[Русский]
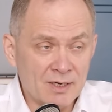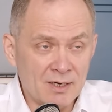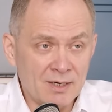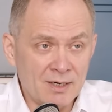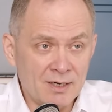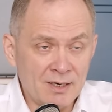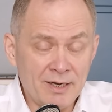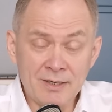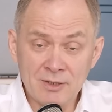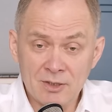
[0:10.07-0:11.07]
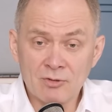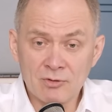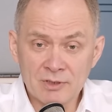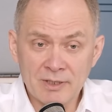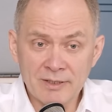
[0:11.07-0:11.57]
А,
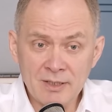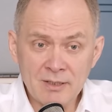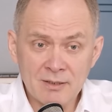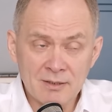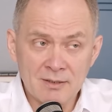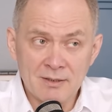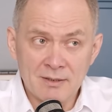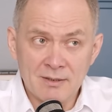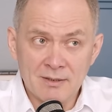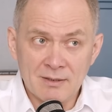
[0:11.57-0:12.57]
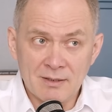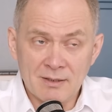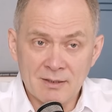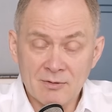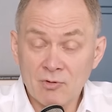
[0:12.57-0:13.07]
ориентируясь на них,
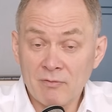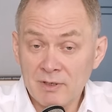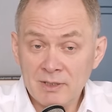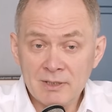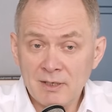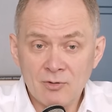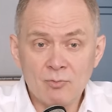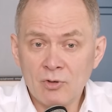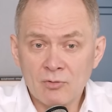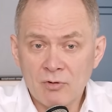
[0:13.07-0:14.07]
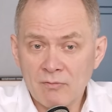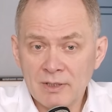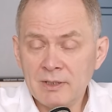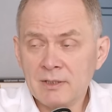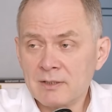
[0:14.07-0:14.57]
а, руководитель, любой
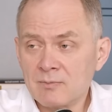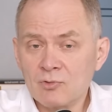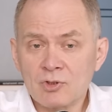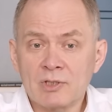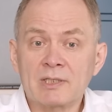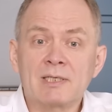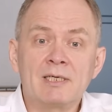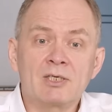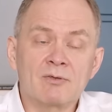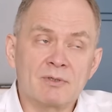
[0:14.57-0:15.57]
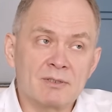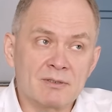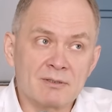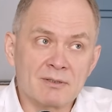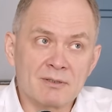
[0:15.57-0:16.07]
руководитель сможет
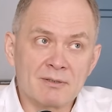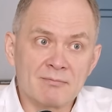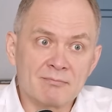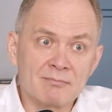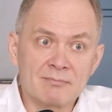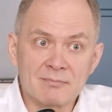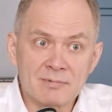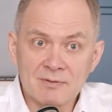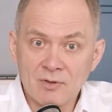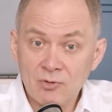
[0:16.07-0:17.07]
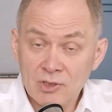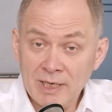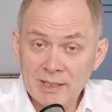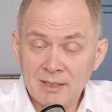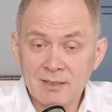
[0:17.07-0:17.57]
отслеживать а, свою
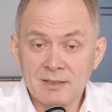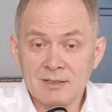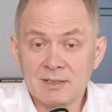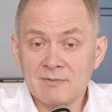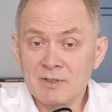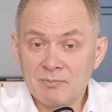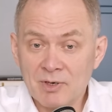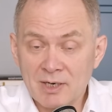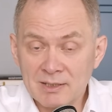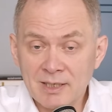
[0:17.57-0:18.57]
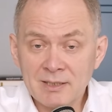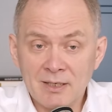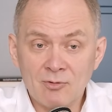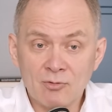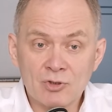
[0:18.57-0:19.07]
деятельность, свои
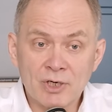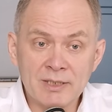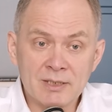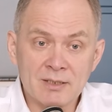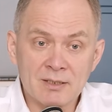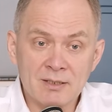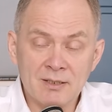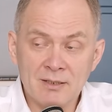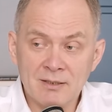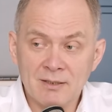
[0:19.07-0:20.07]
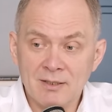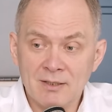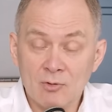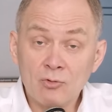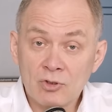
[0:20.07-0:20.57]
показатели, улучшать их и
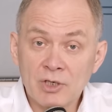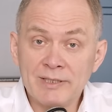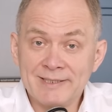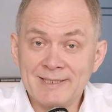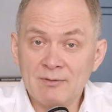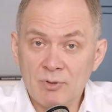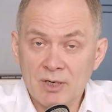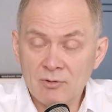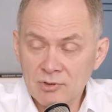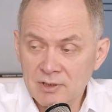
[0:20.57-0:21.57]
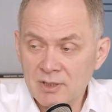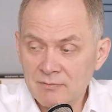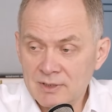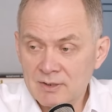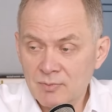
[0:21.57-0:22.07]
улучшать себя,
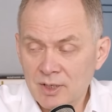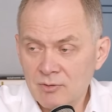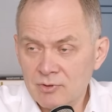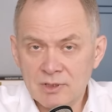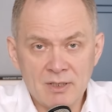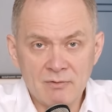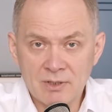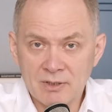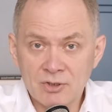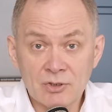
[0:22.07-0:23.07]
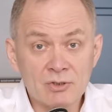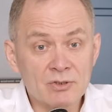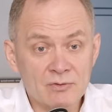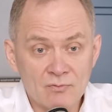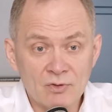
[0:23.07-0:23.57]
усиливать себя и усиливать, конечно
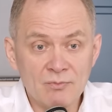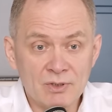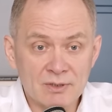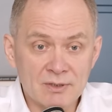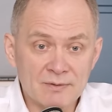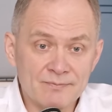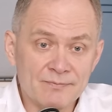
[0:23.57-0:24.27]
же, свой бизнес.